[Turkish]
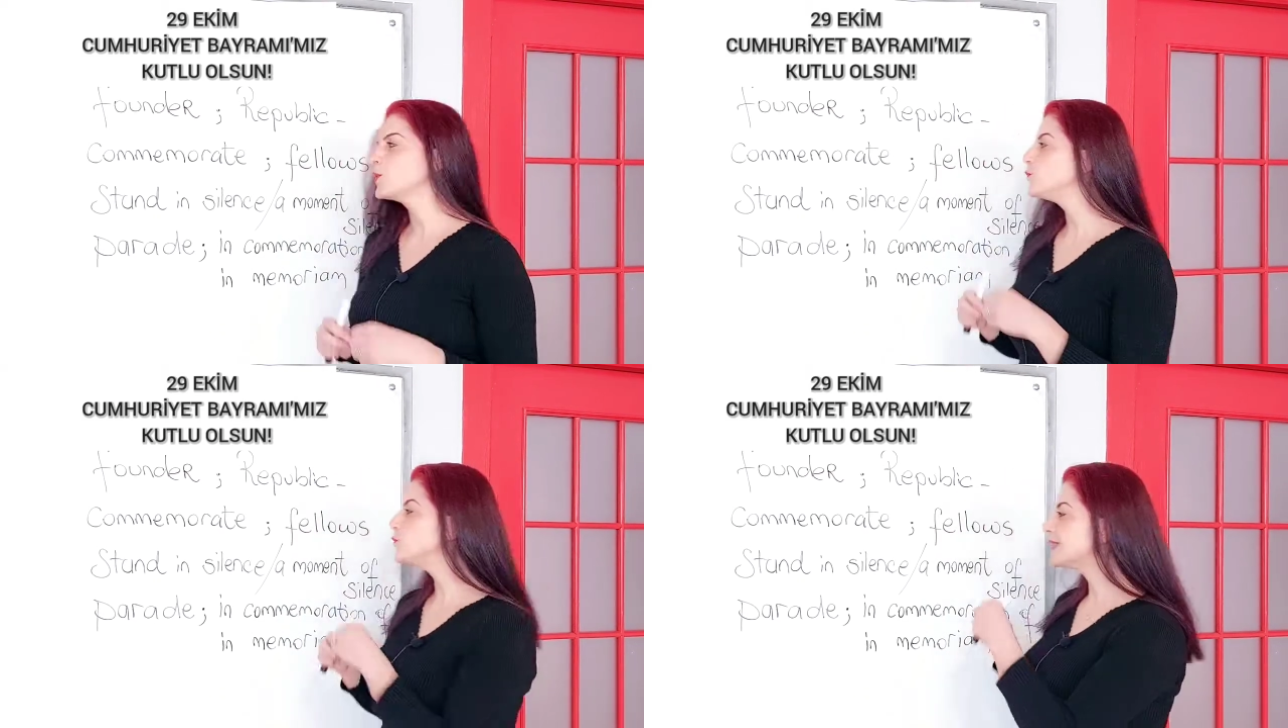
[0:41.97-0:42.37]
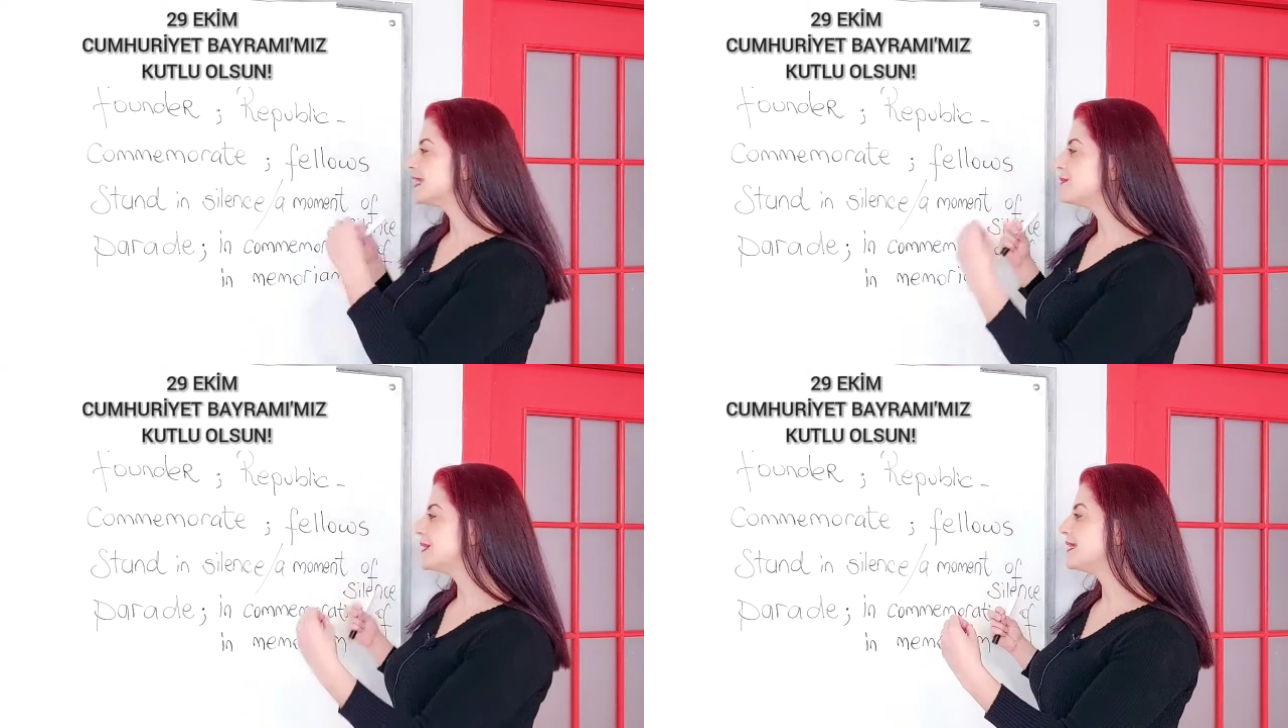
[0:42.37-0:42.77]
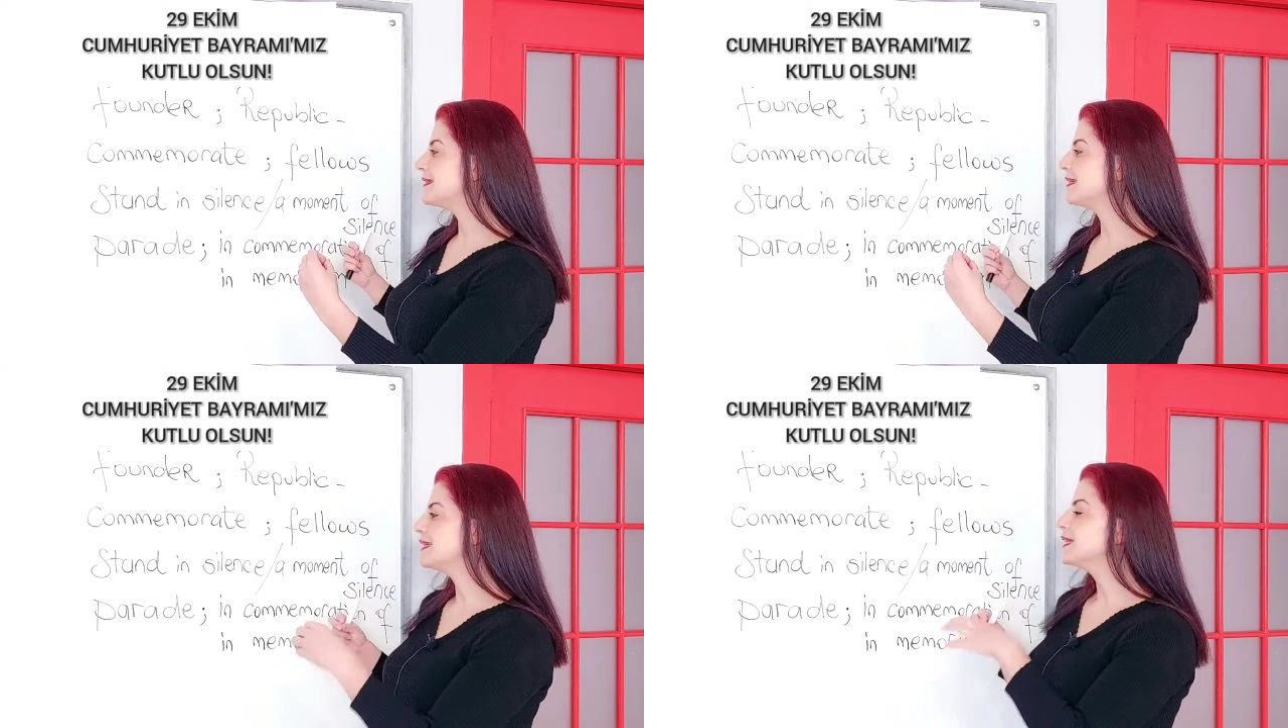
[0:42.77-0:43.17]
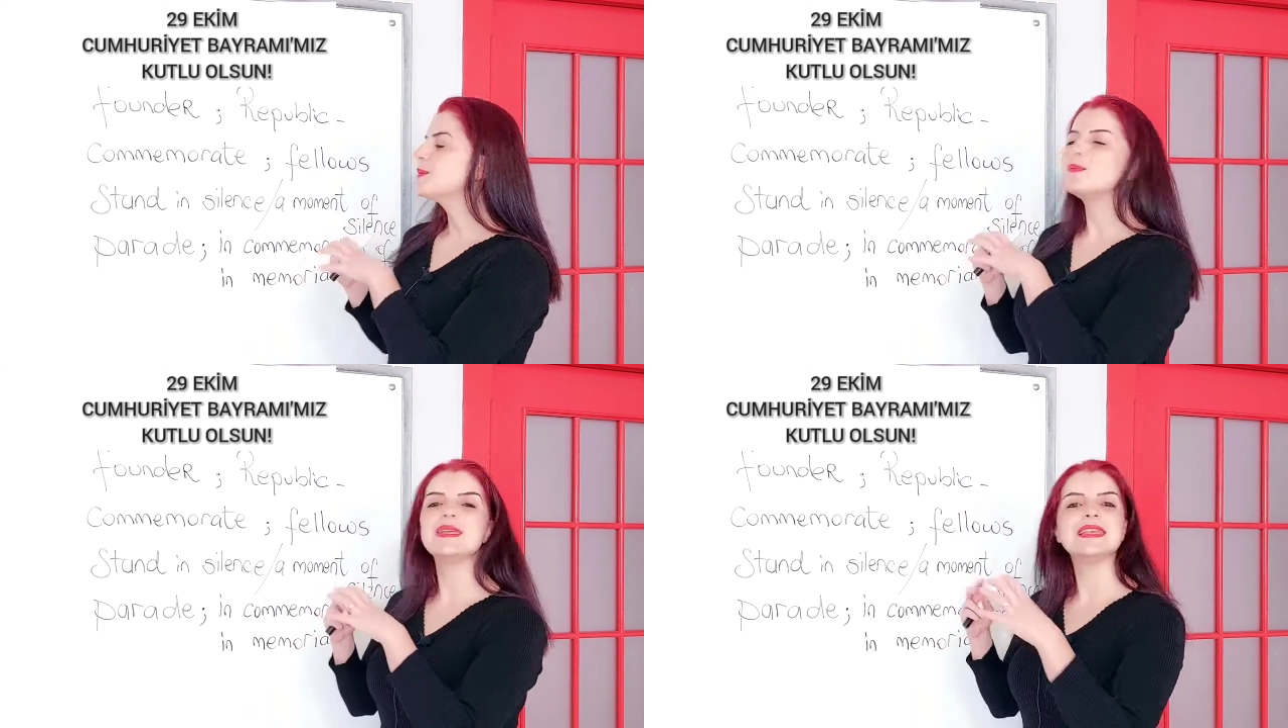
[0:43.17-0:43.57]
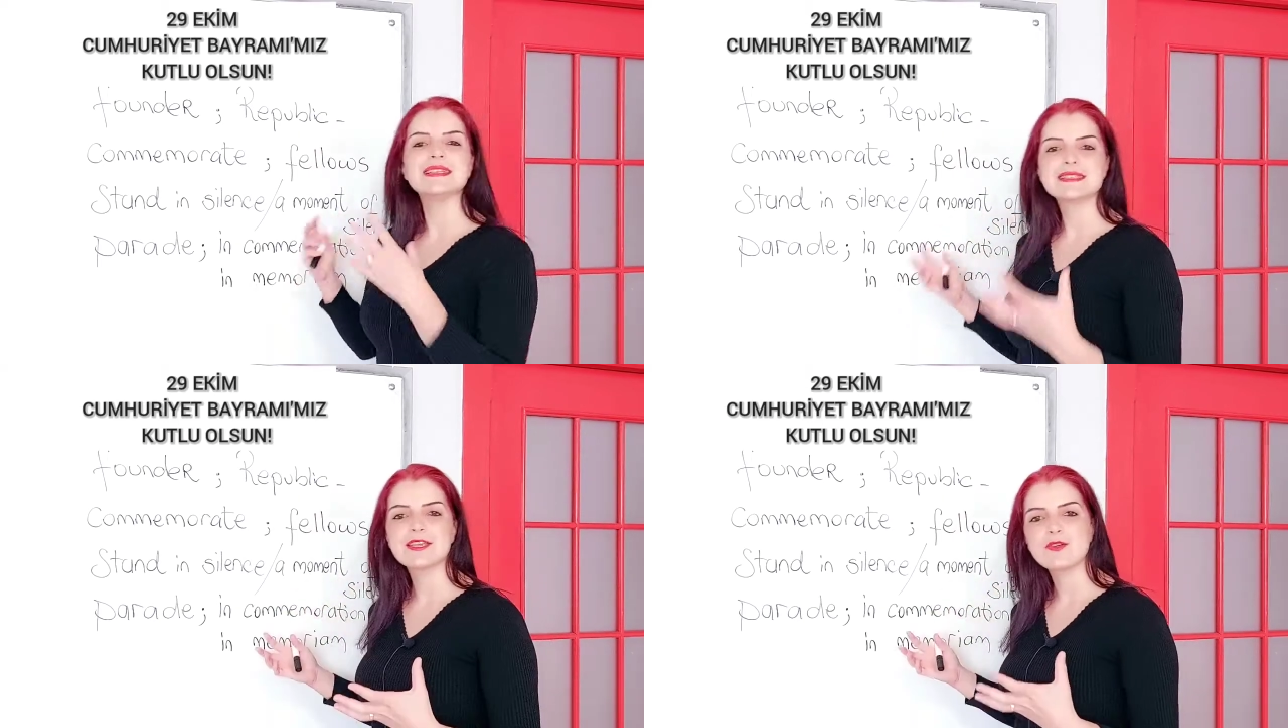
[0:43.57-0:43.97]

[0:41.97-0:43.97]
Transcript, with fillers: bu kelimeleri birlikte